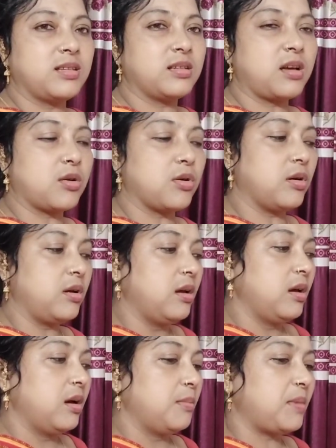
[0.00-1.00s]
নেই জানো
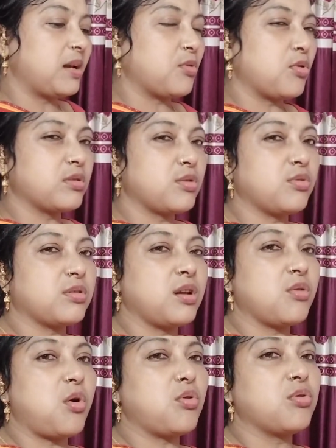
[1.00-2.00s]
মানে করতে করতে
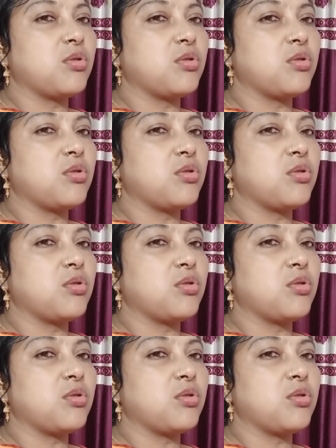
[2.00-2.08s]
না কখনো